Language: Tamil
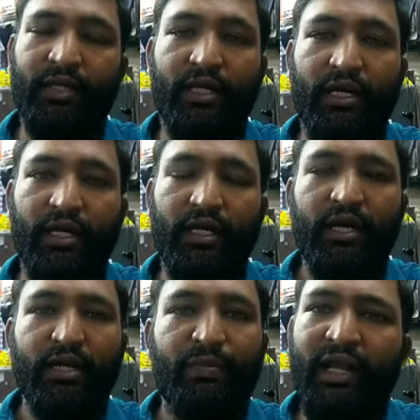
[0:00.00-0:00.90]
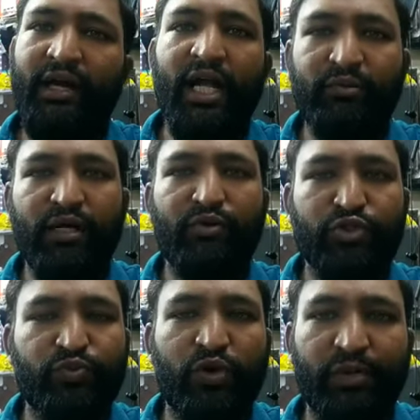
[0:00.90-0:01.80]
அப்படிங்கிறாங்க பல காலமாக
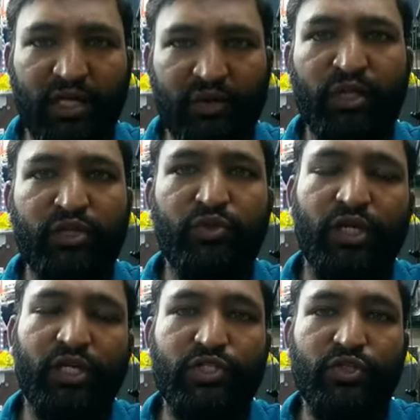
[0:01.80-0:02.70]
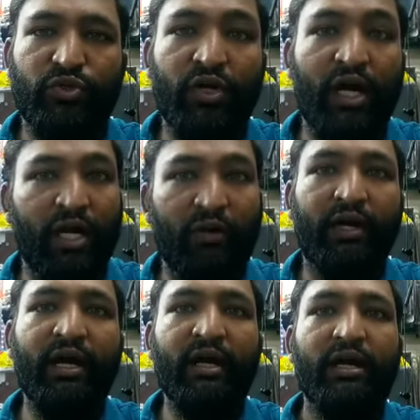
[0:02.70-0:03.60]
குஷ்பு அப்படிங்கிறவங்க ஹிந்துன்னு நினச்சிட்டு இருந்தோம் ஆனால்
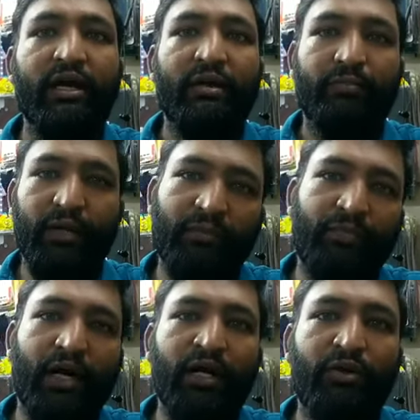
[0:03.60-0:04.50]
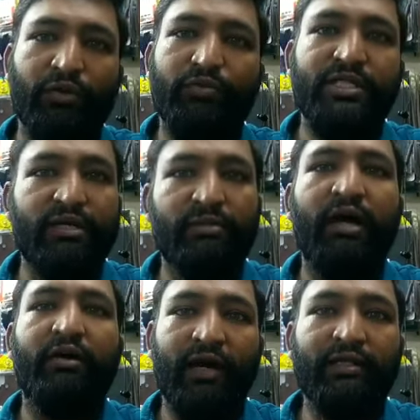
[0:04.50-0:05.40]
அவங்க பிறப்பால் ஒரு
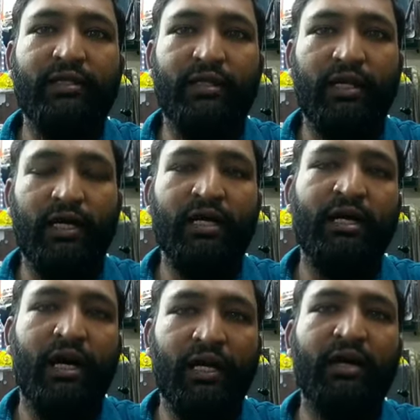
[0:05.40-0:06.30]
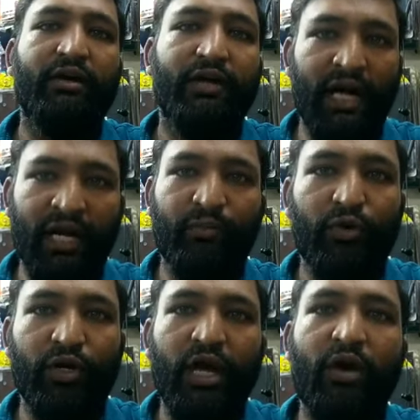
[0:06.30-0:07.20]
முஸ்லீமாக வாழ்ந்துருக்கிறாங்க ஆனால்
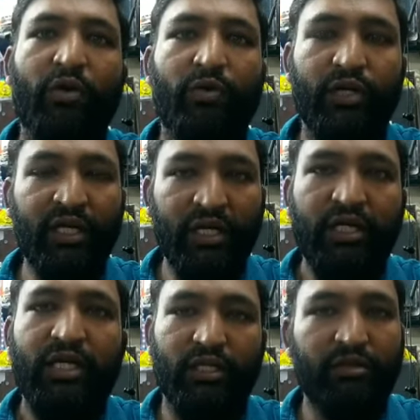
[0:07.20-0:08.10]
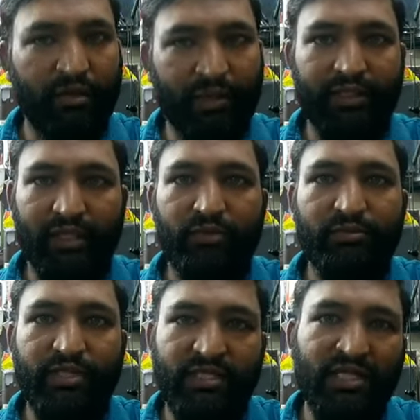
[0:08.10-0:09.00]
காலப்போக்கில் அவங்க ஒரு இந்து நபரை
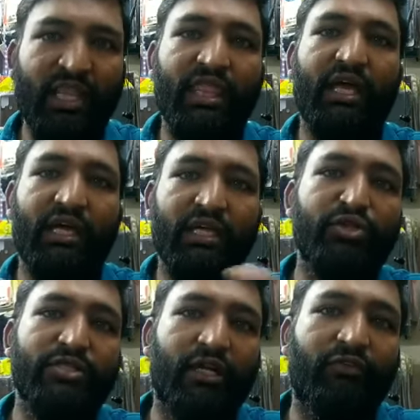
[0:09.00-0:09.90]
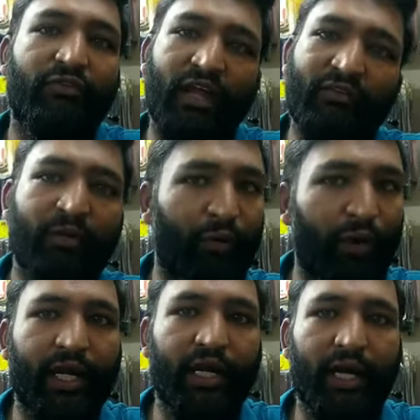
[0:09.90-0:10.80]
திருமணம் செஞ்சு அந்த ஹிந்து செட் ஆஃப் லைஃப்பில்
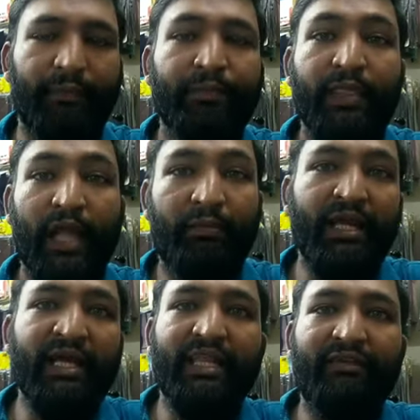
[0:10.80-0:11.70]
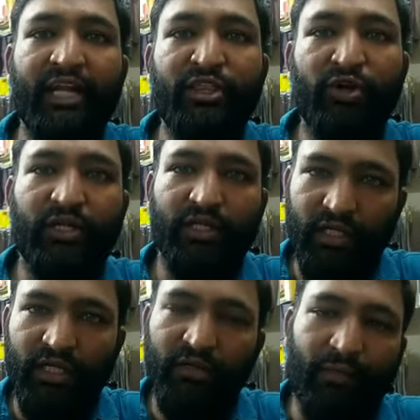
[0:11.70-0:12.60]
போயிட்டாங்க அப்படிங்கிறத
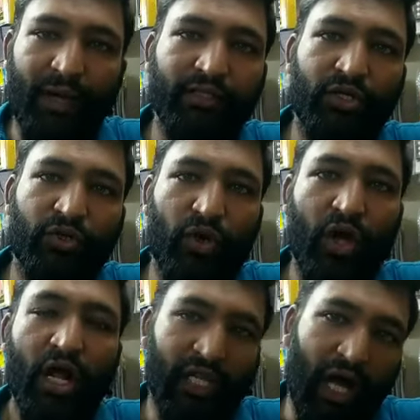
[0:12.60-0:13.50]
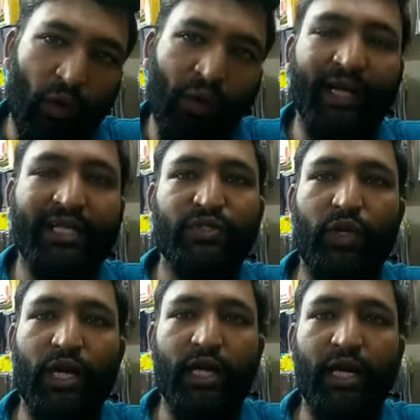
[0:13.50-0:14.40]
வெளித்தோற்றத்துலேருந்து நம்ம பார்த்துட்டு இருந்தோம் அவங்க என்ன
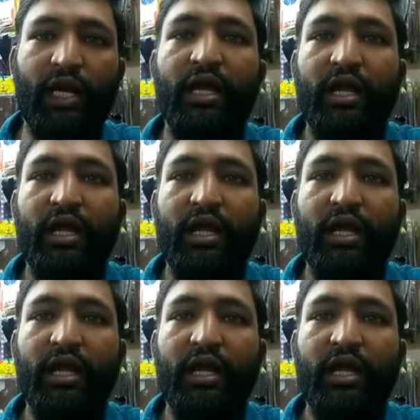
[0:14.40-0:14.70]
சொல்கிறாங்க